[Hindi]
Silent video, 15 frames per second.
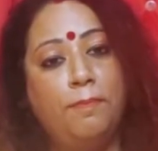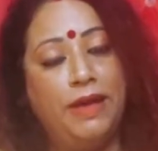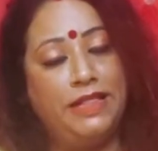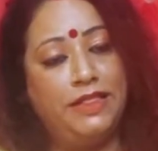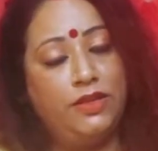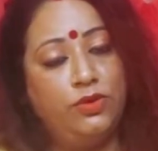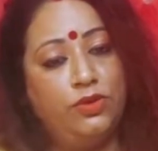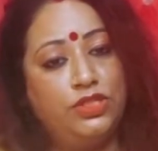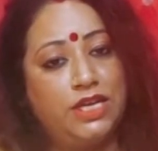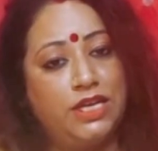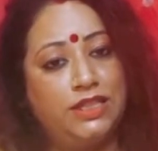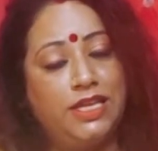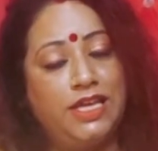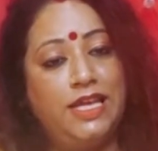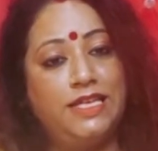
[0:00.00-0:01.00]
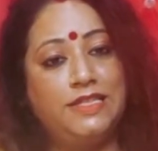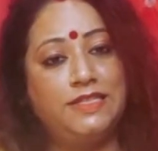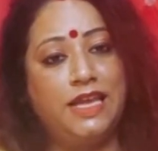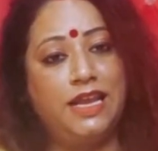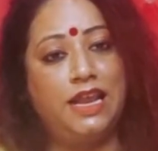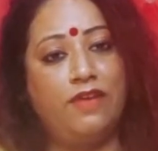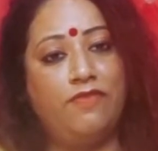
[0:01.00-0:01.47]
बंद हो जाती हैं
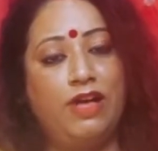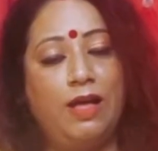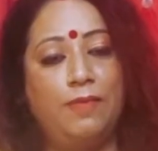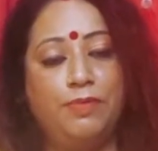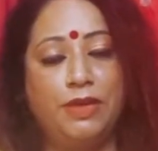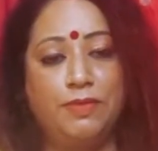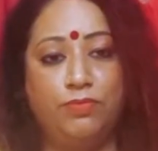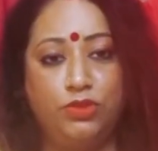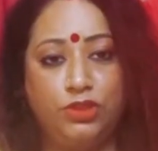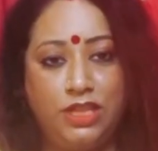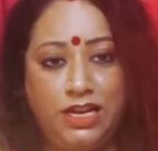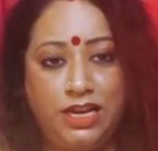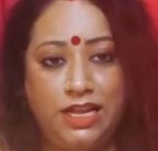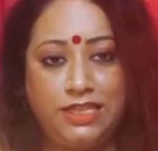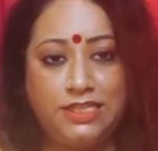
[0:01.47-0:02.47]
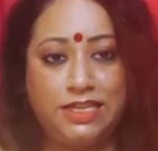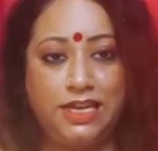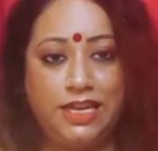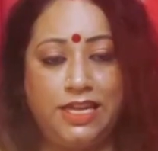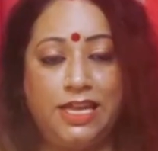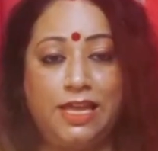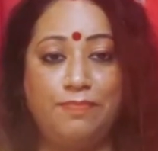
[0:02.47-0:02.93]
इसके अलावा आपकी बुद्धि नहीं
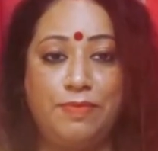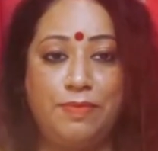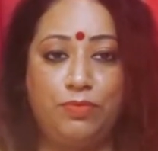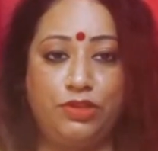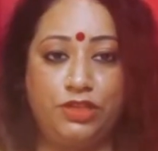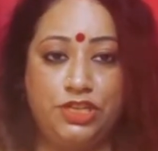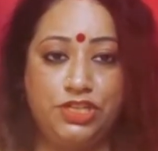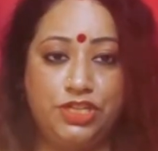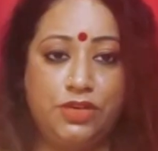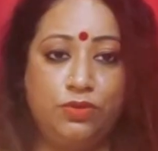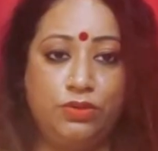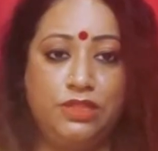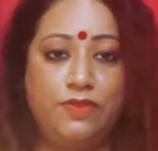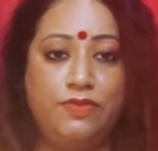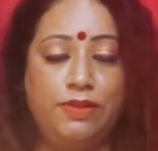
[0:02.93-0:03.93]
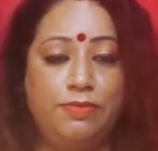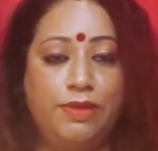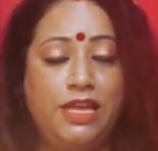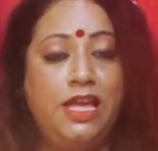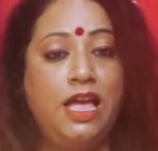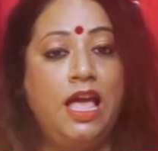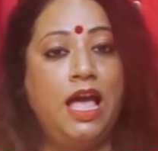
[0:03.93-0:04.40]
चलेगी आप में पोटेंशियल होते हुए
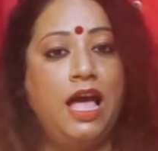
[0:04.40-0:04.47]
भी